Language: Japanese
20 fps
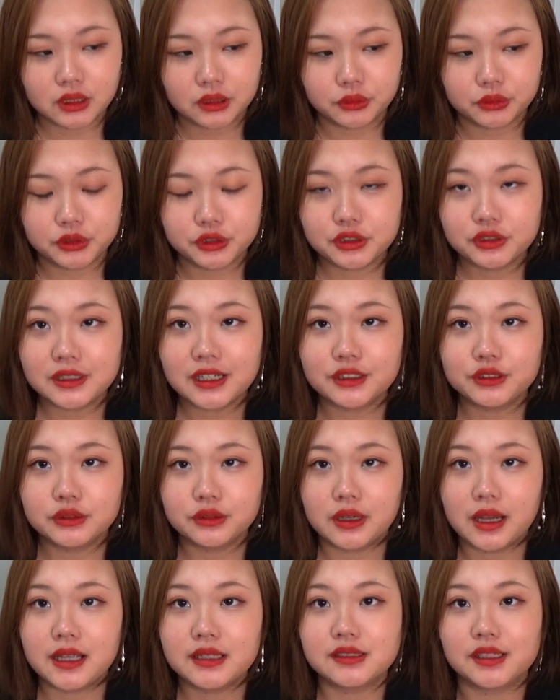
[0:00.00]
あの入学
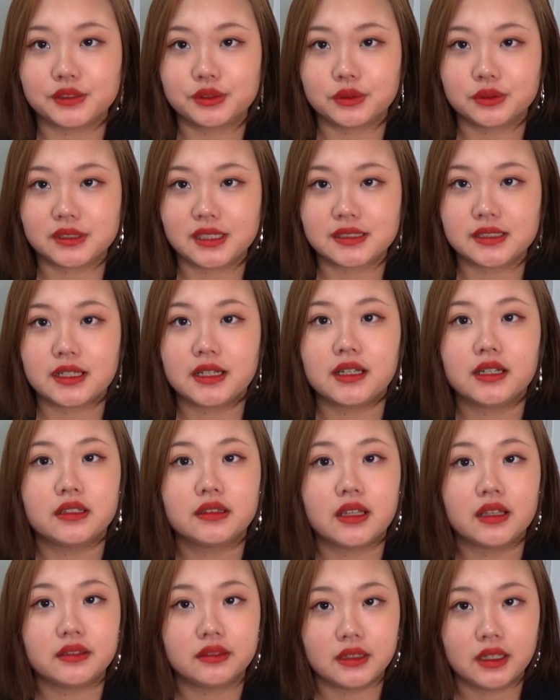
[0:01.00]
の挨拶をさせられ
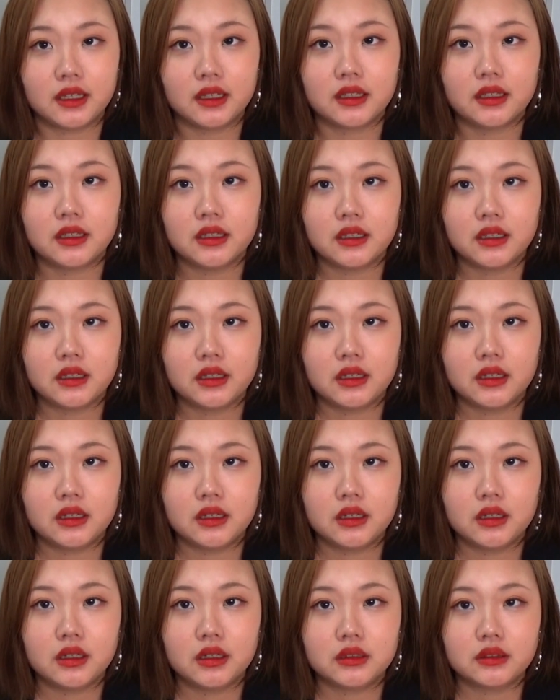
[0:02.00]
たんで
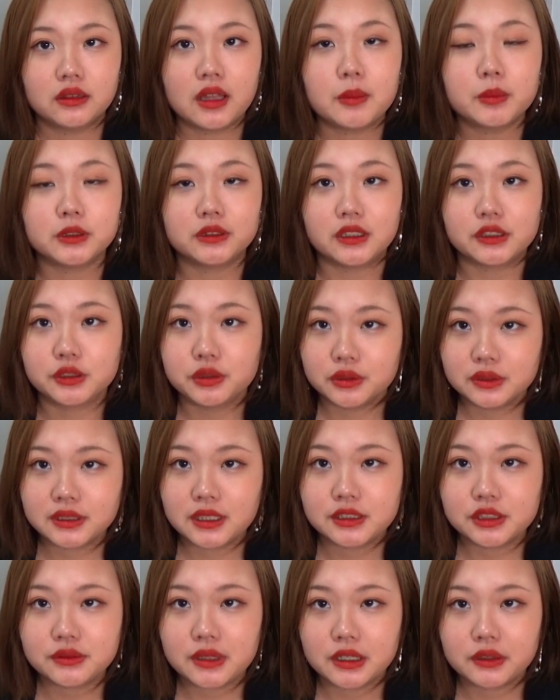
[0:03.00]
多分ね直
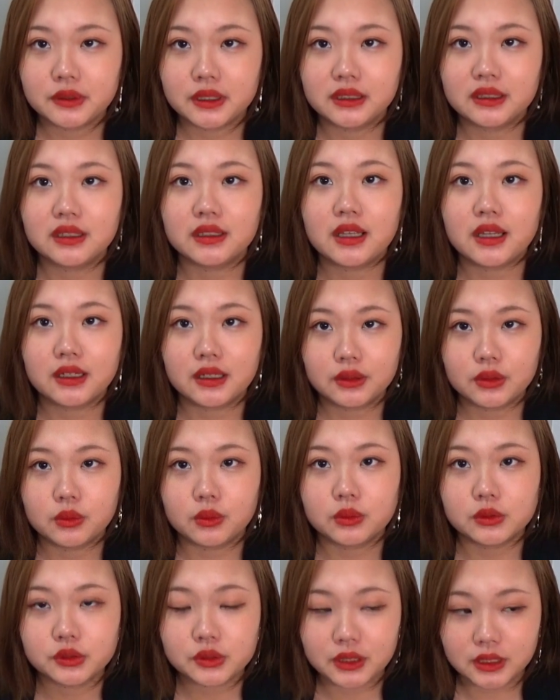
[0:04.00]
接は言われてないけど
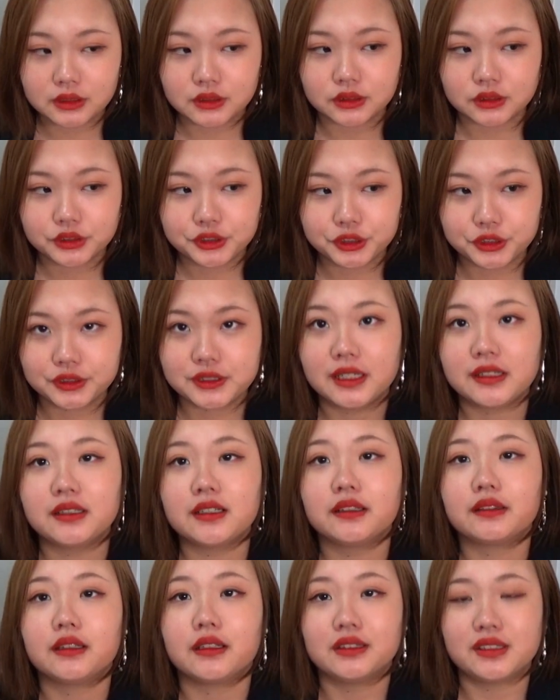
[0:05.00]
おそらく首席
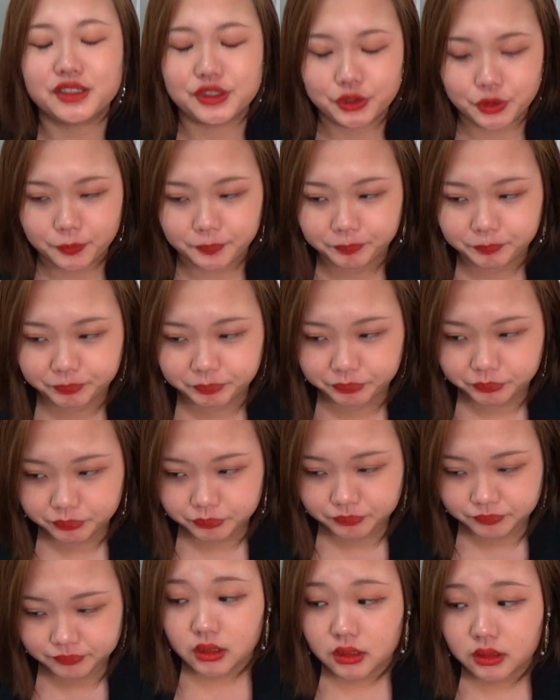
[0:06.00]
だったんですよ
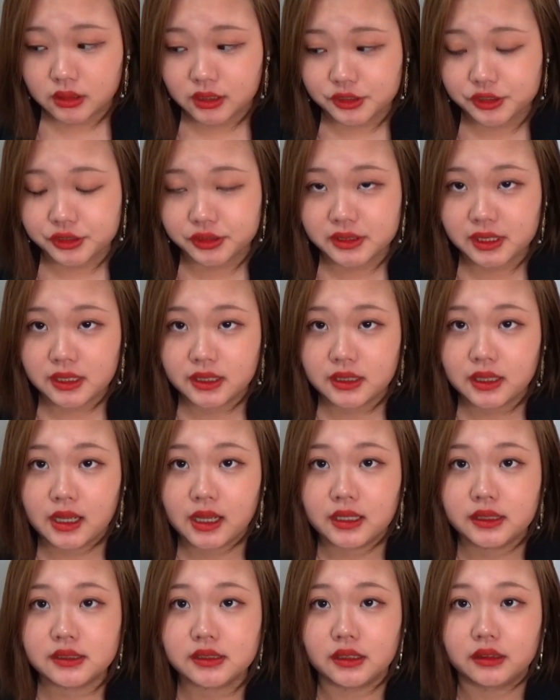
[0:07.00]
で首席で
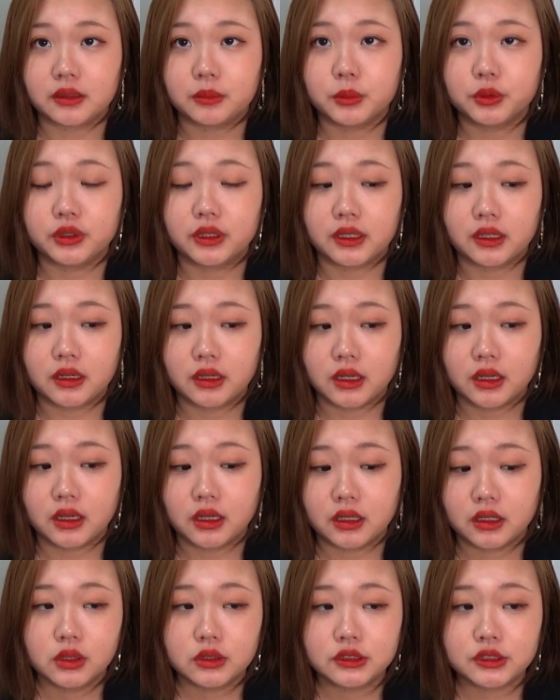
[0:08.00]
入っちゃったもんだか
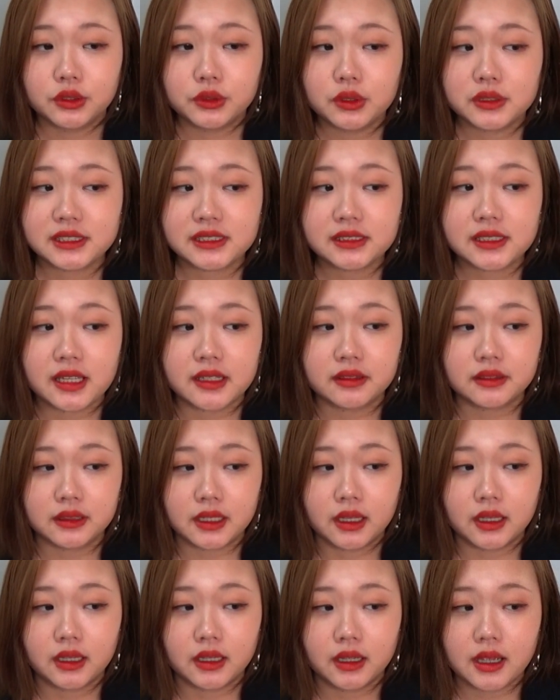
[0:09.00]
らその時点
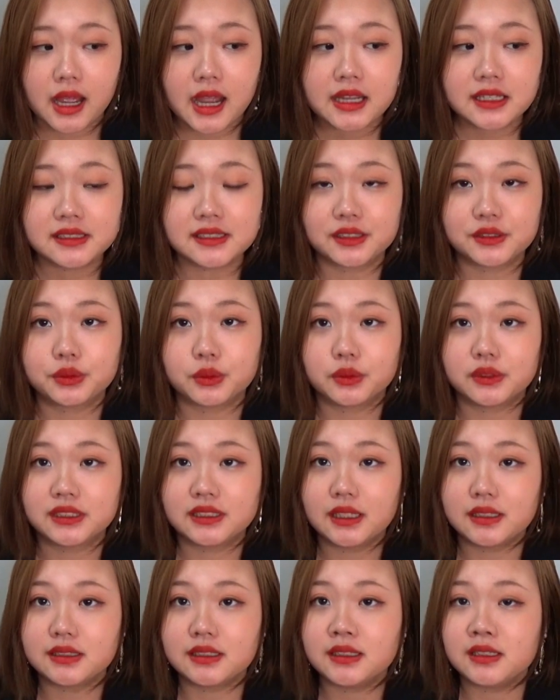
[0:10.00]
で挨拶をし
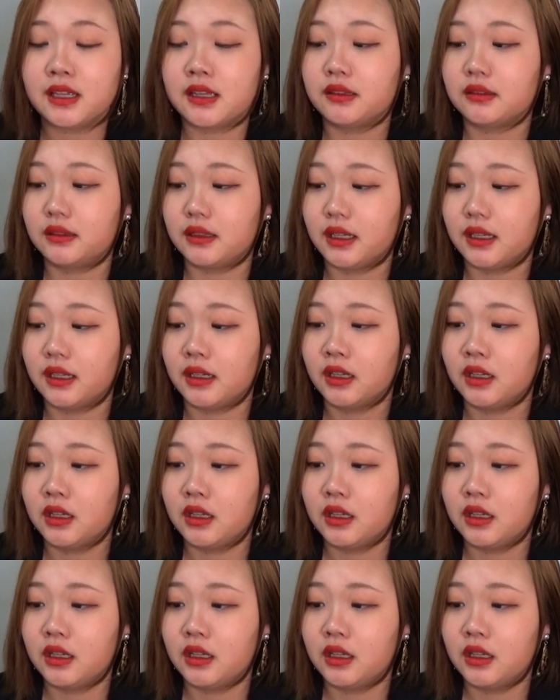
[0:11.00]
た時点で